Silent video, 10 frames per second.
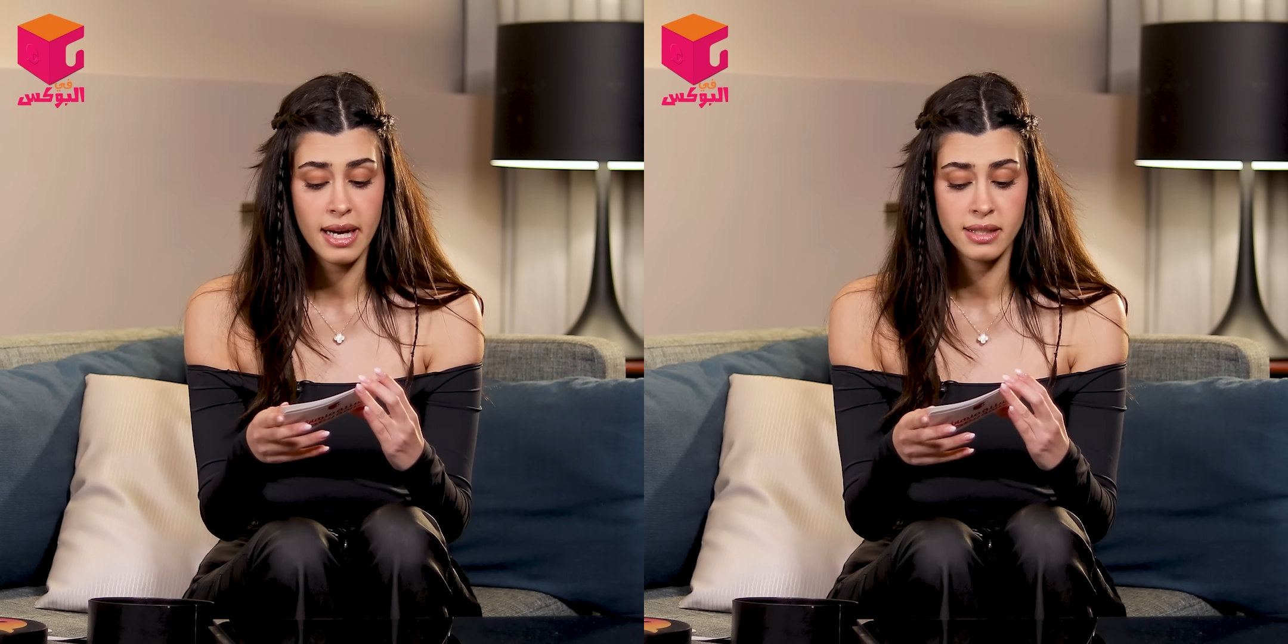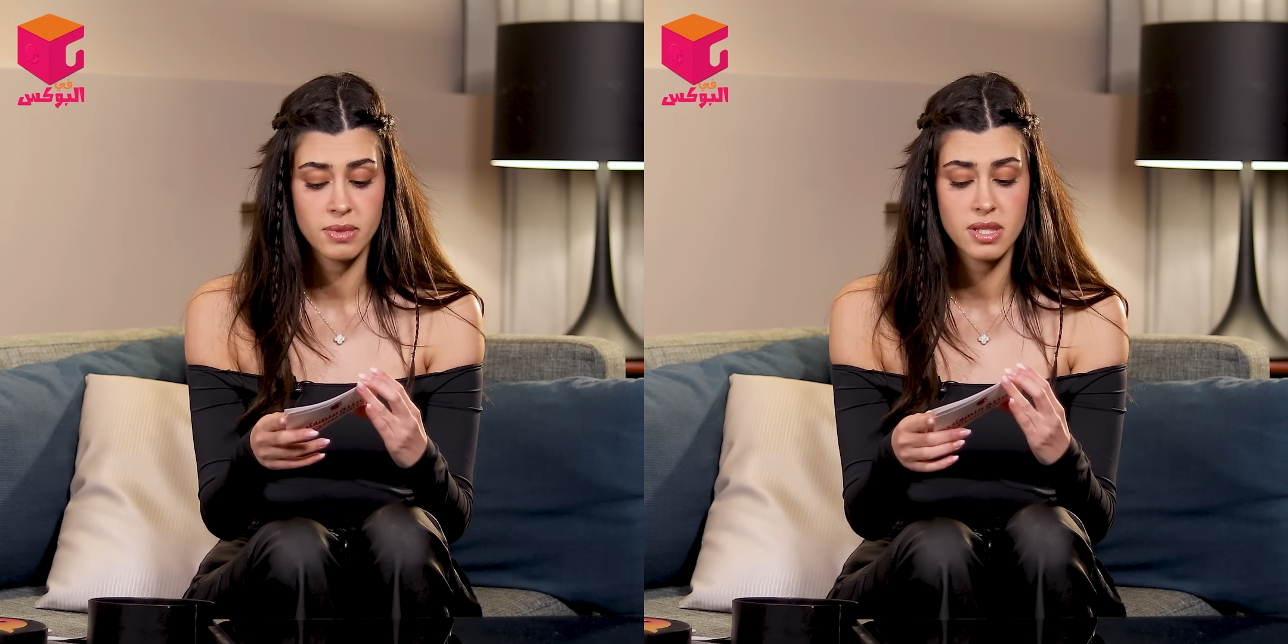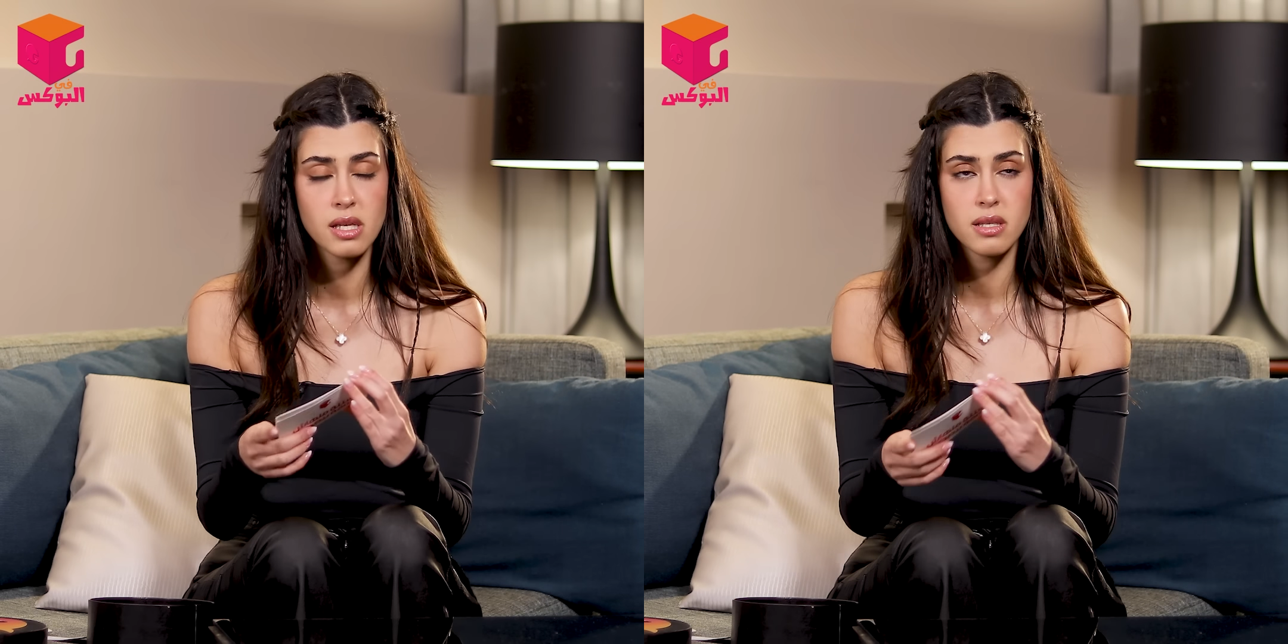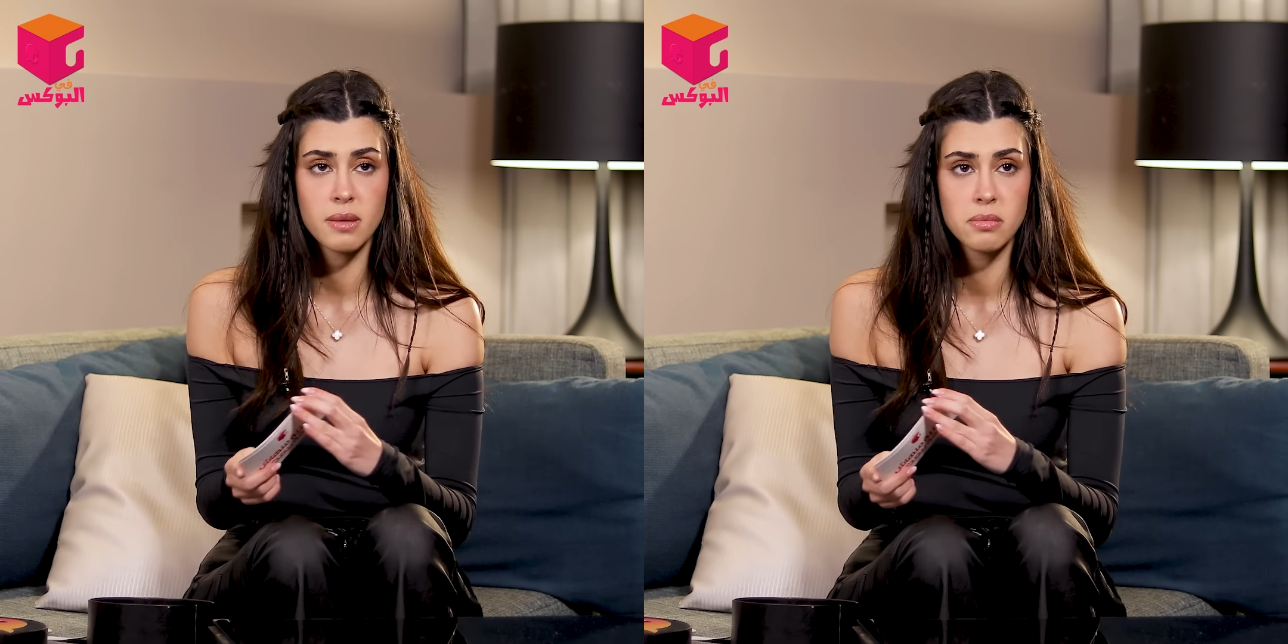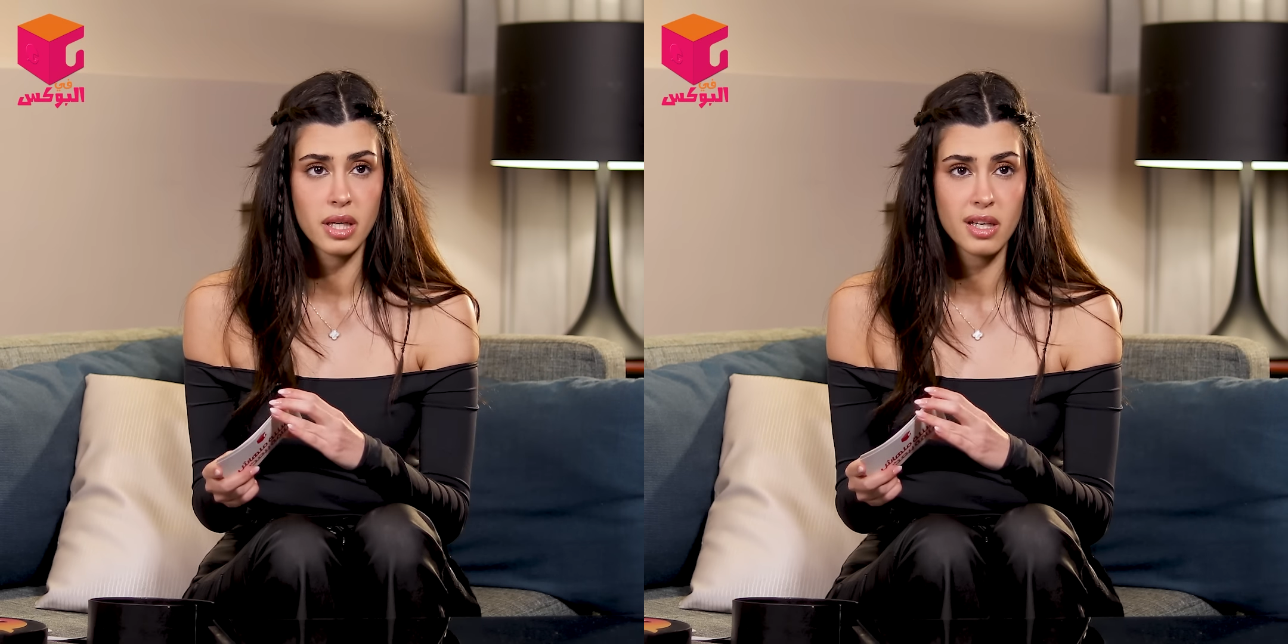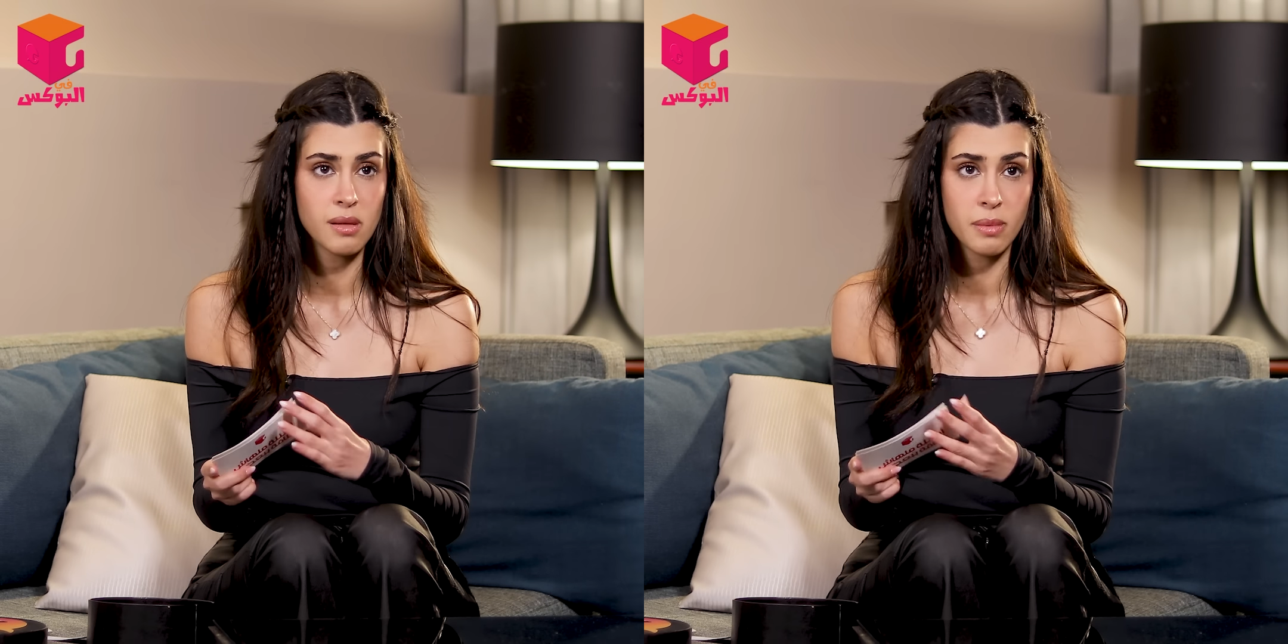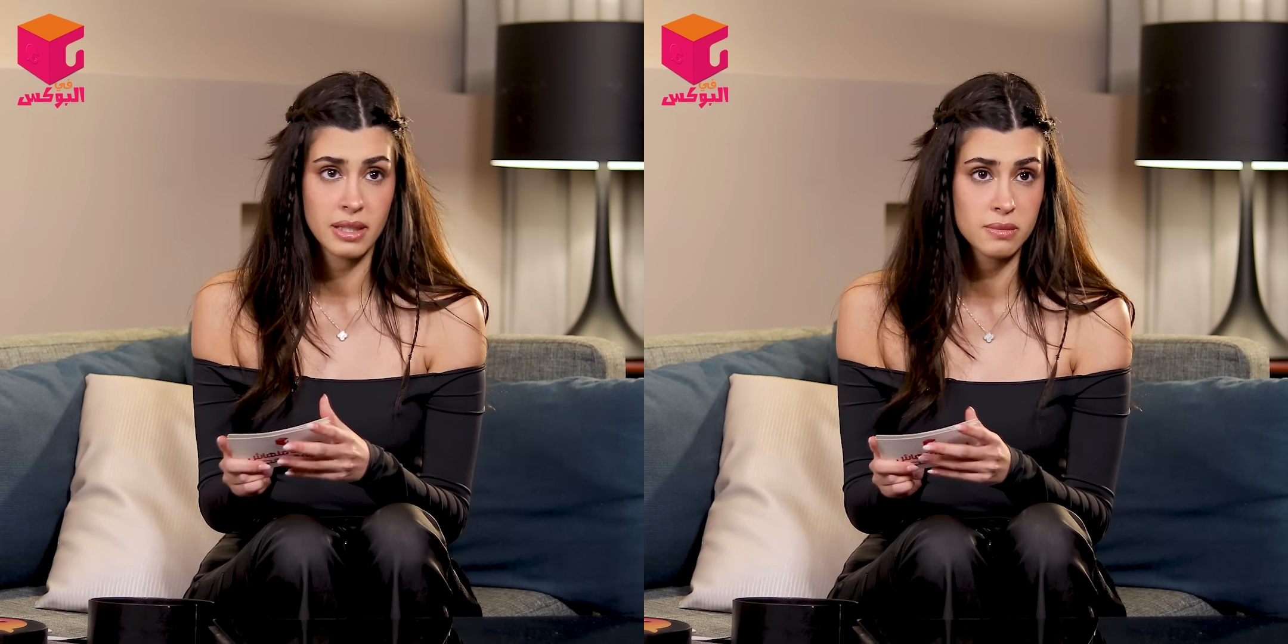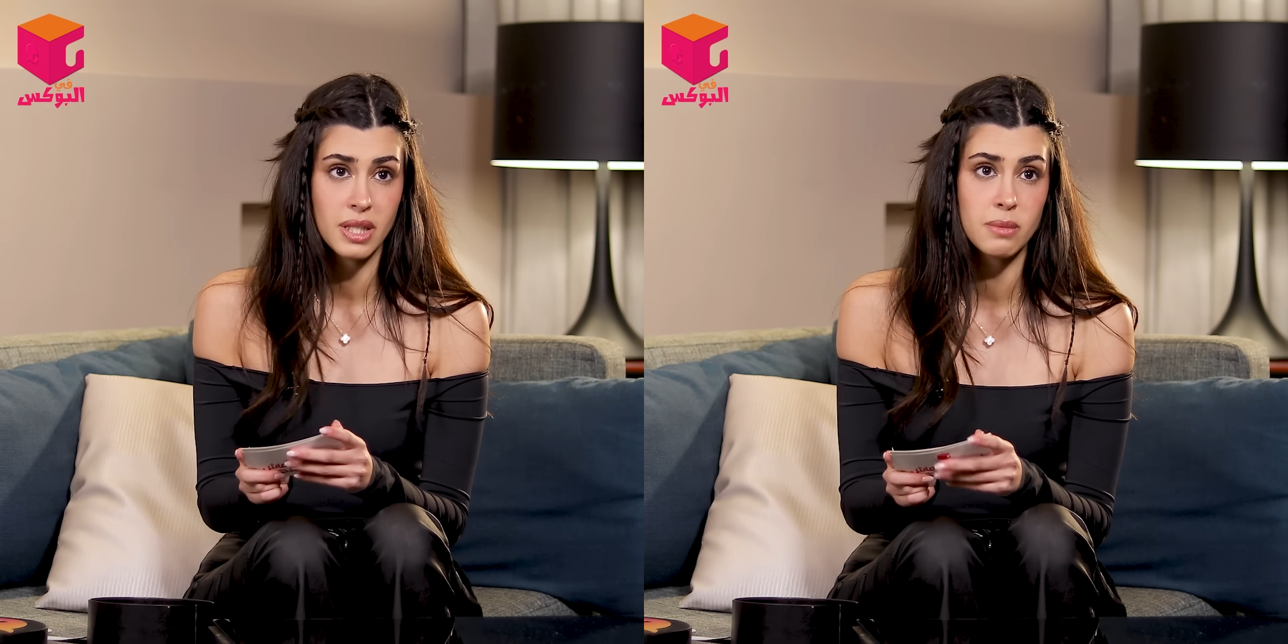عادي بتسالي صاحبتك احنا
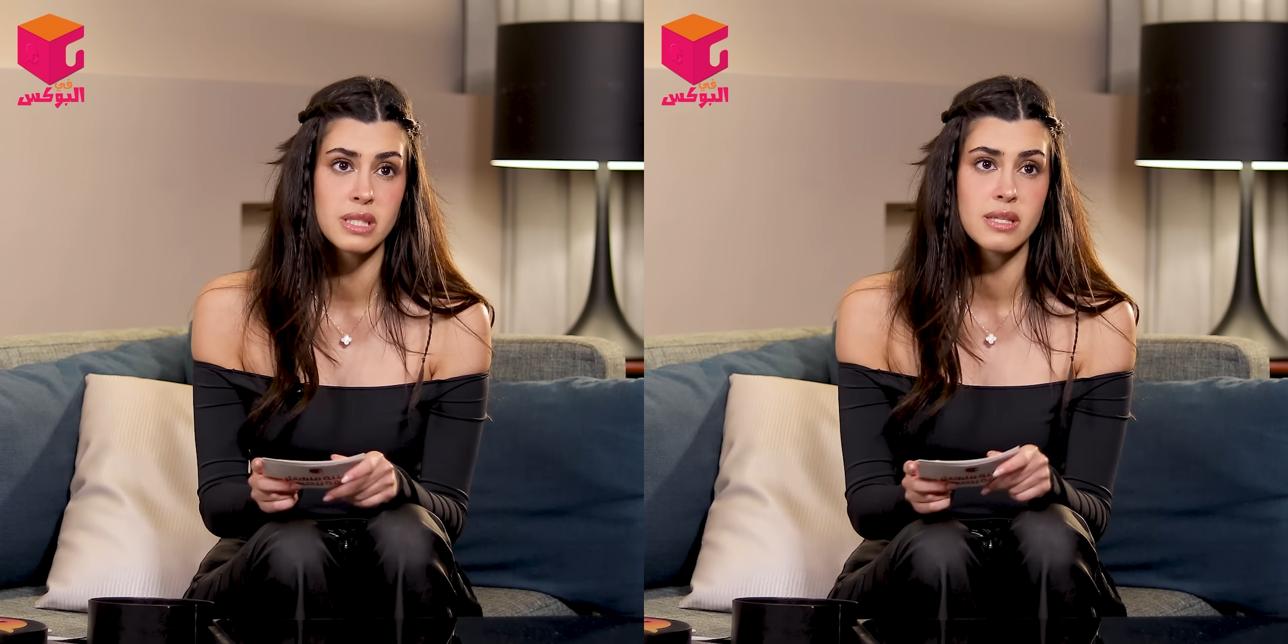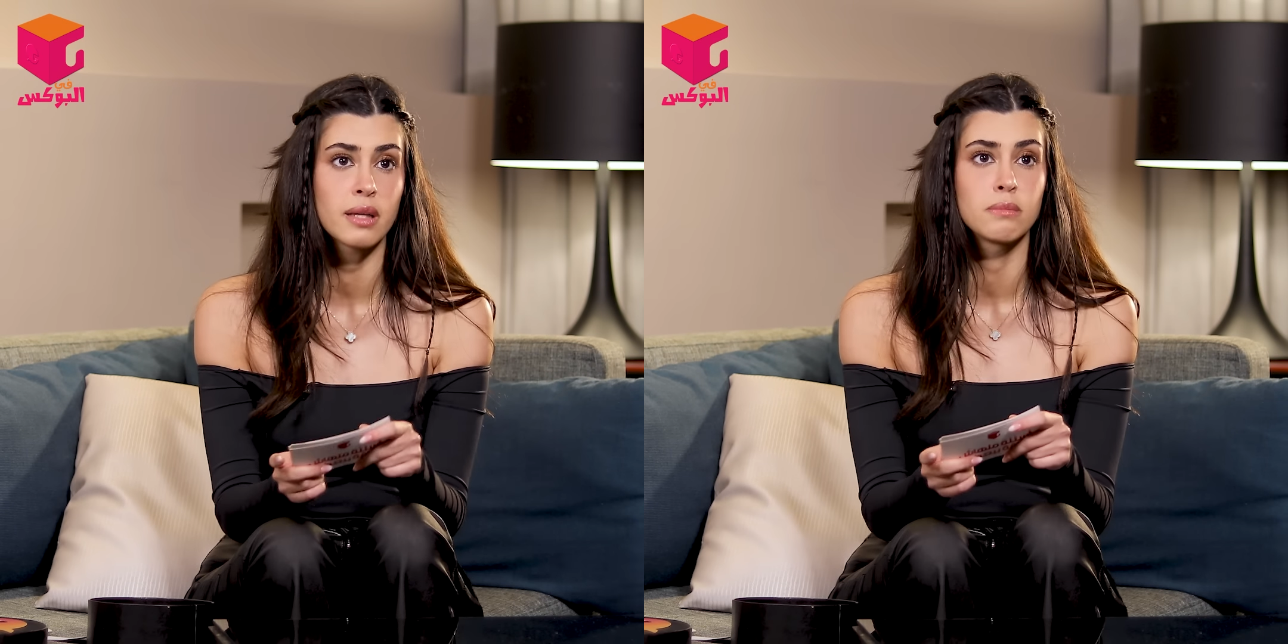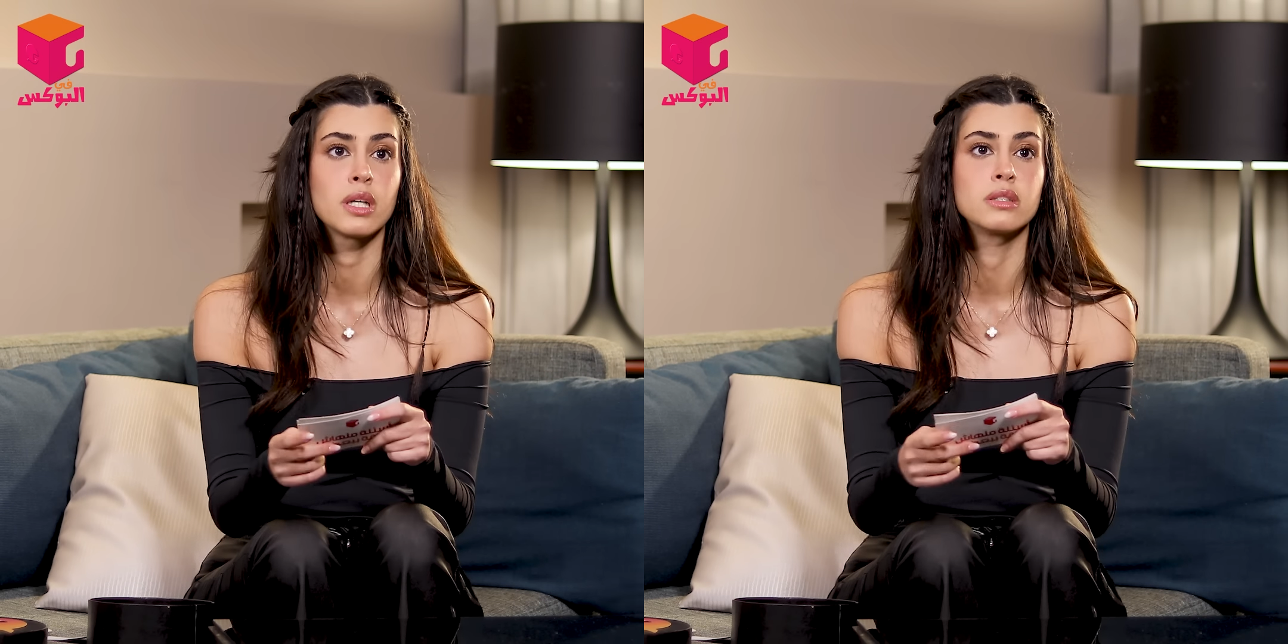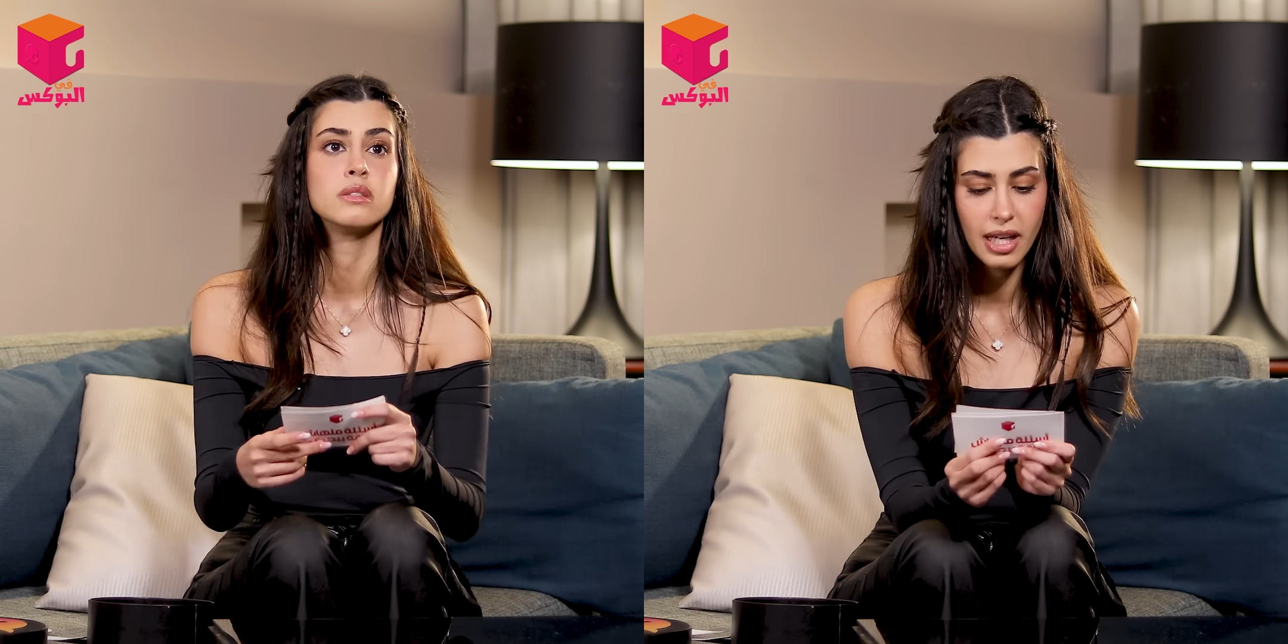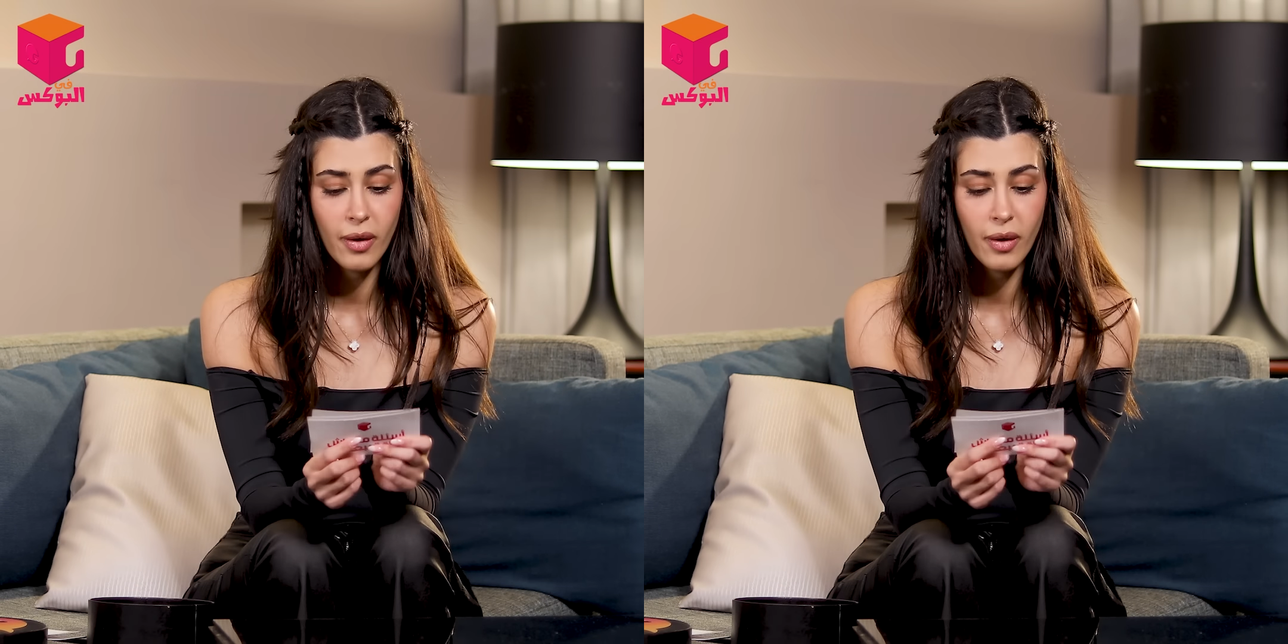البنات بنحب نساعد بعض